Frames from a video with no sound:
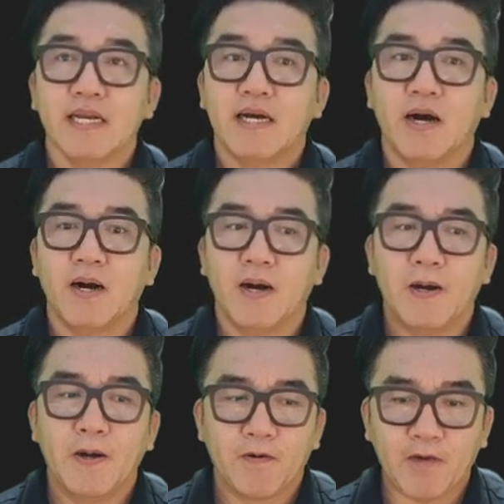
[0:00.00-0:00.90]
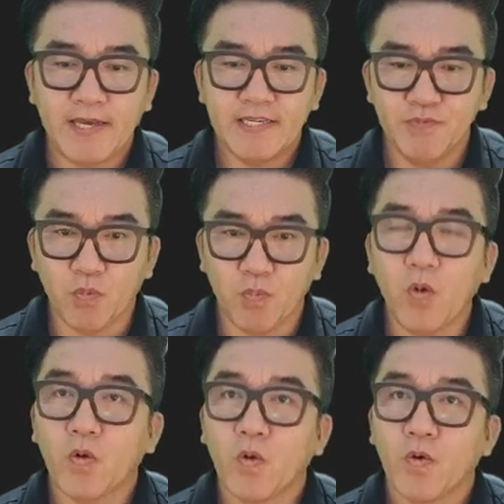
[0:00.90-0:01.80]
어, 관심
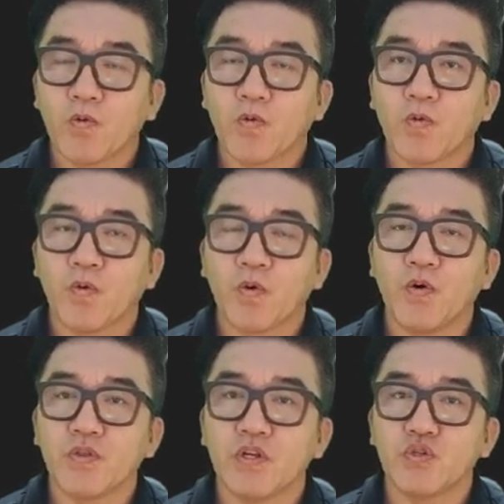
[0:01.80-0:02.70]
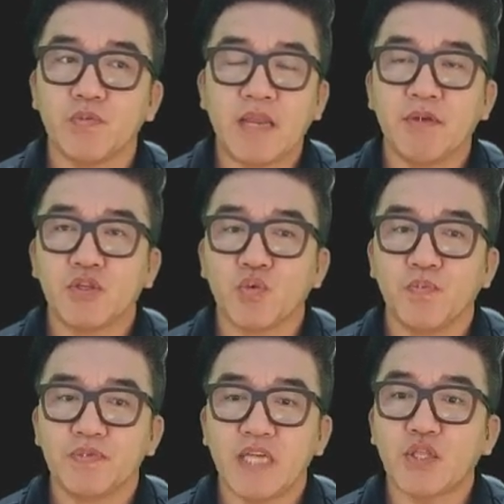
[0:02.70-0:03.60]
종목 그런 것들 좀 아니면
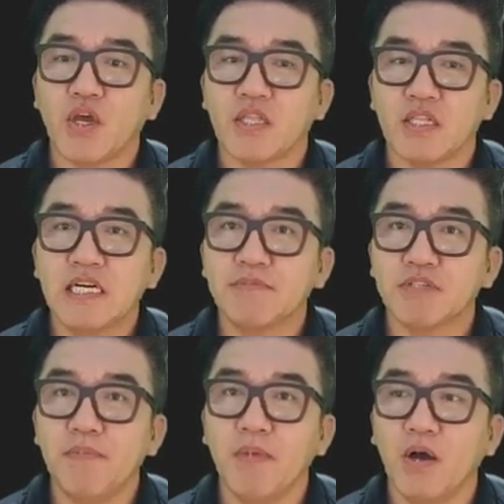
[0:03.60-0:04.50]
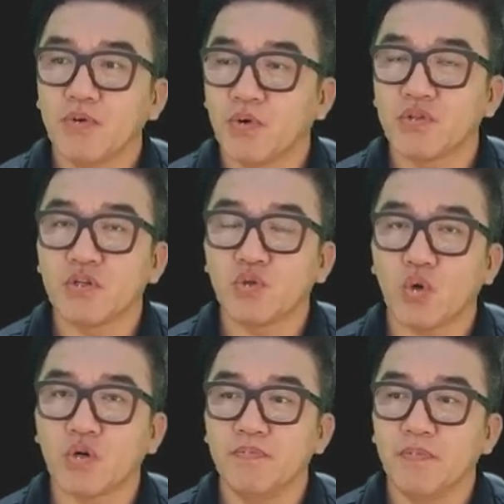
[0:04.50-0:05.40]
좀 섹터에 대한 흐름 설명 이런 것들
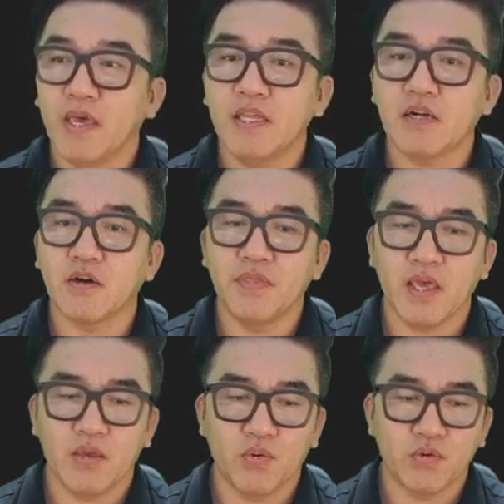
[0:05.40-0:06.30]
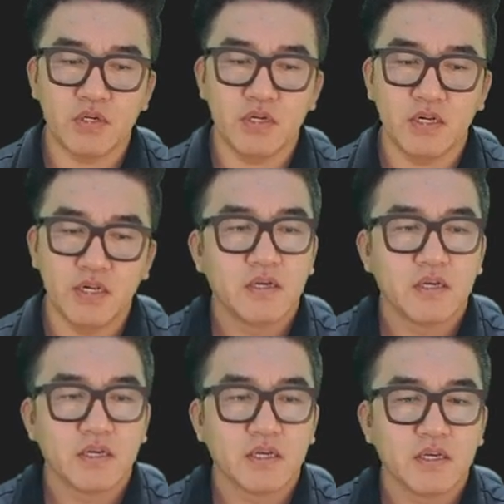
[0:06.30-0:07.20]
조금 해드릴 건데 요거를
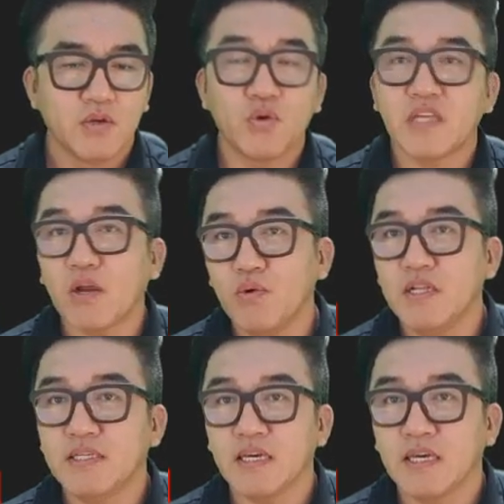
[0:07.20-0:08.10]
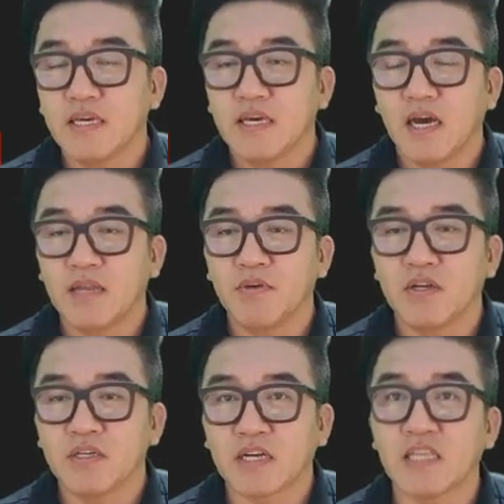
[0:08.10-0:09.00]
요걸 따로 올릴지
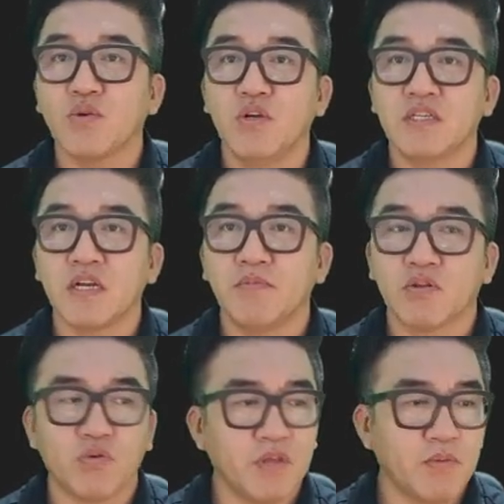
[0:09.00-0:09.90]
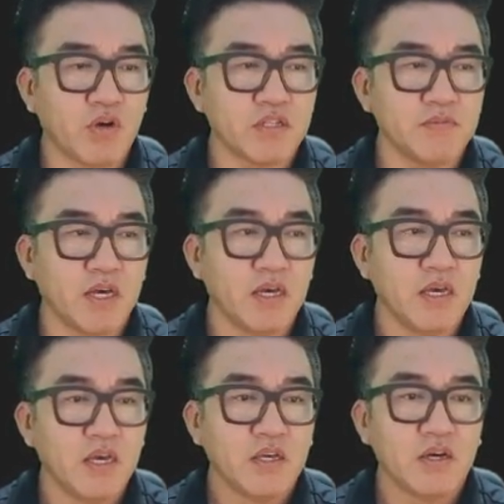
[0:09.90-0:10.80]
아니면은 같이 올릴지 한번 고민해 보겠습니다
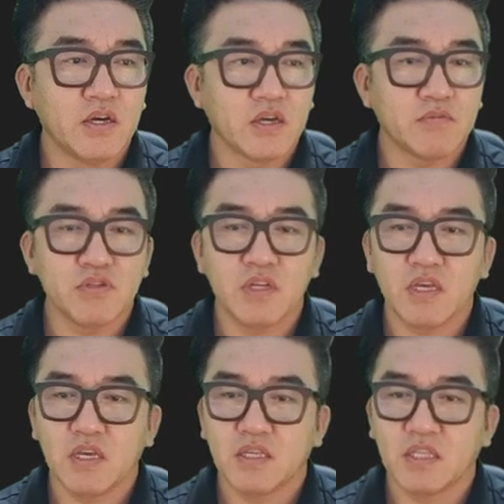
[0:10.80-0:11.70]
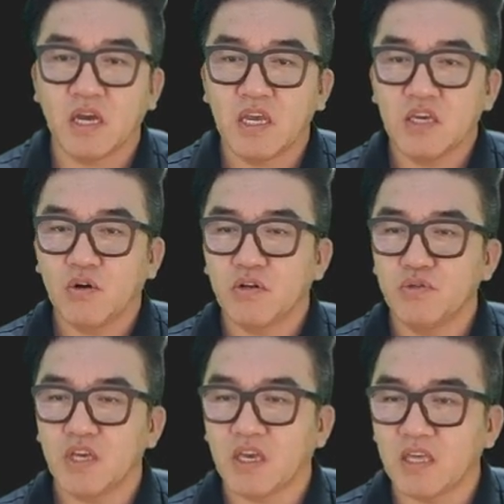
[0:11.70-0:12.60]
어, 여러분들이 제가 이거
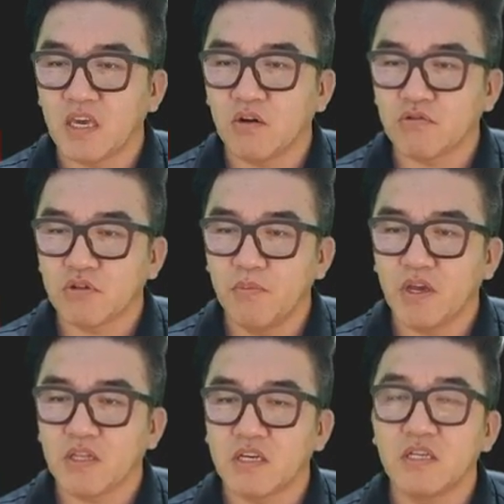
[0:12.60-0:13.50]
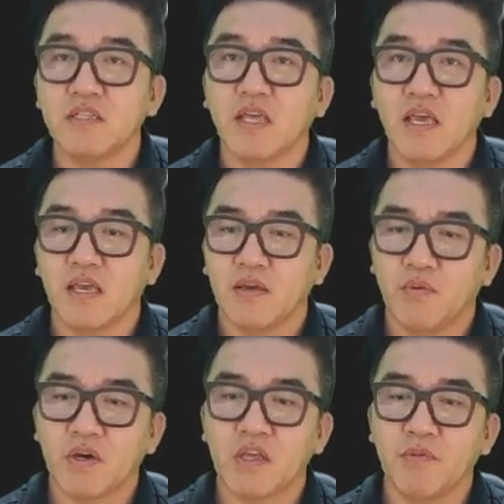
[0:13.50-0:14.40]
솔직히 계좌 이런 것도 설명해 드리기 싫은데
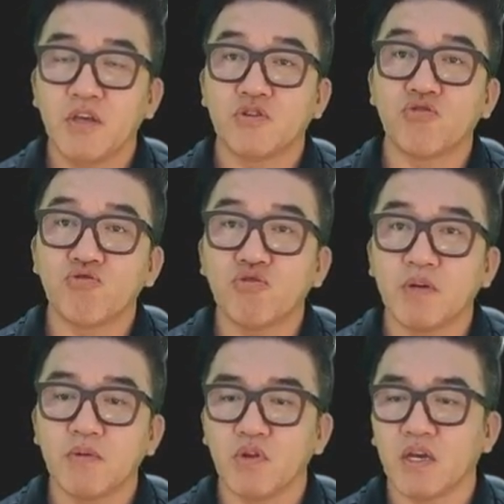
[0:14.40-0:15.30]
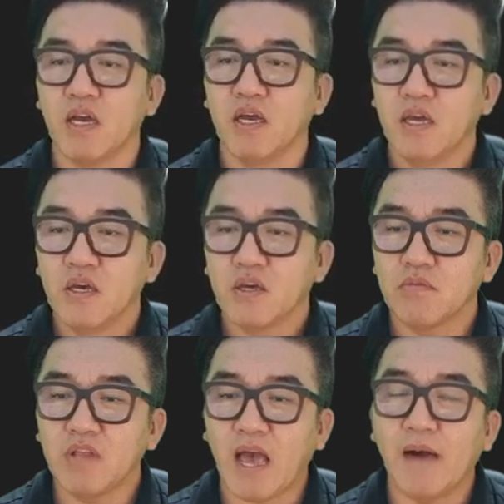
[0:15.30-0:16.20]
왜 그러냐면 저도 유튜브 하다 보니까
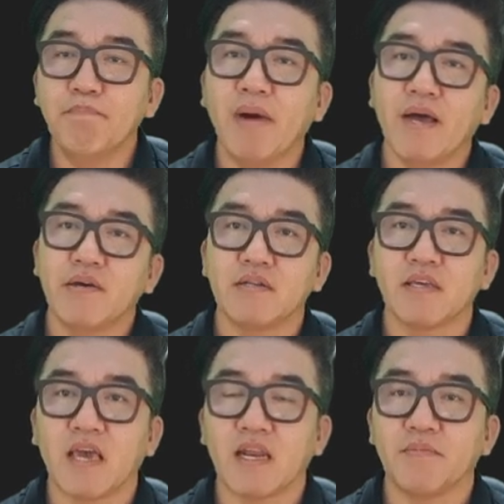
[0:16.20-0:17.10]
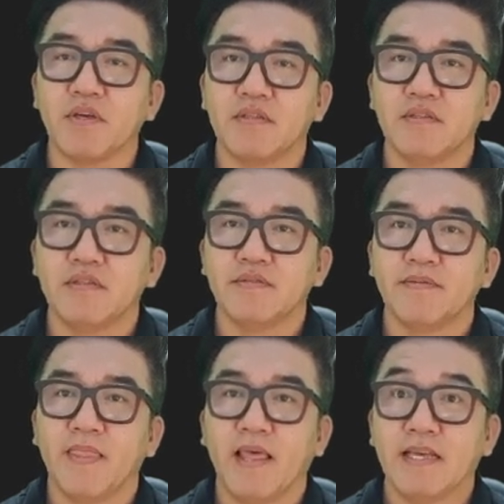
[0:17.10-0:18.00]
여러분들이 안 봐요 이런 얘기 안 하면
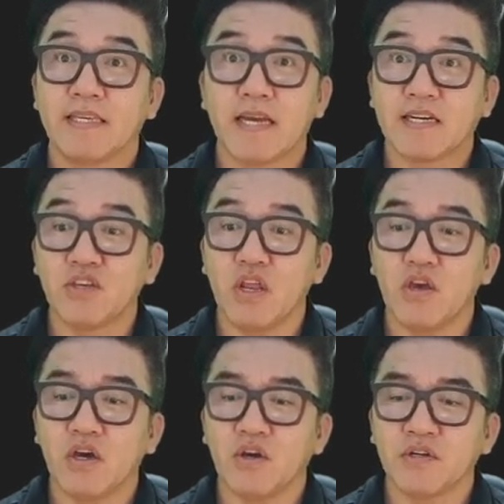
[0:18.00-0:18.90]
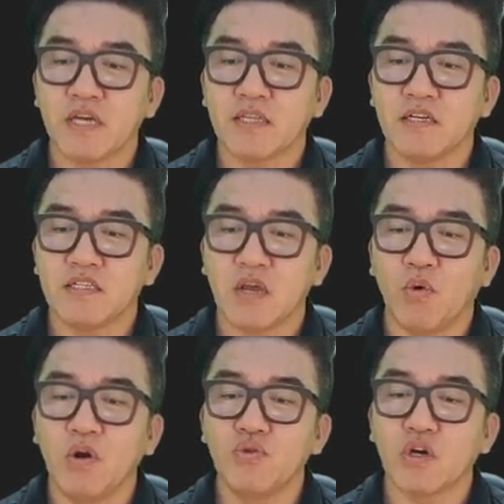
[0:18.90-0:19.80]
제가 그 전에 영상들 있잖아요
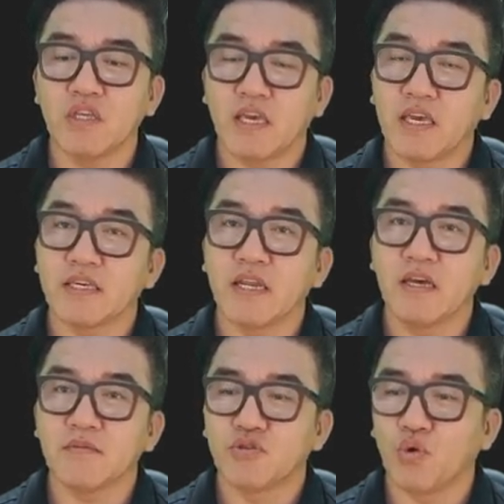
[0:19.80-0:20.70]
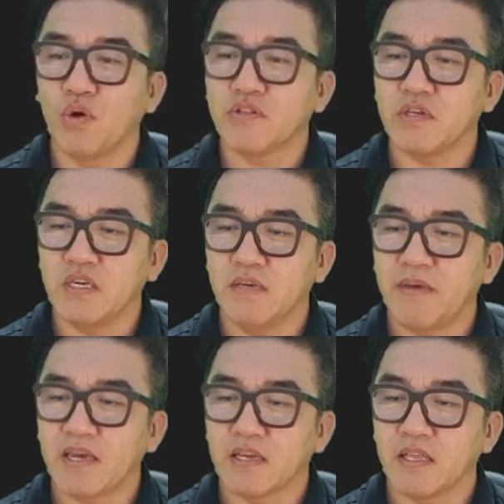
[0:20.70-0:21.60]
원론적인 얘기 하잖아요 그러면 조회수
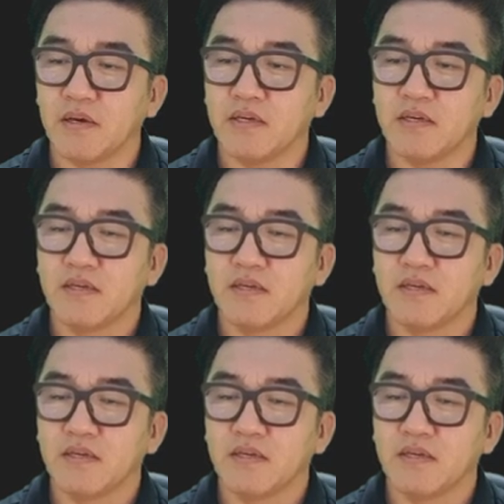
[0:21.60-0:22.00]
200 이렇게 나와요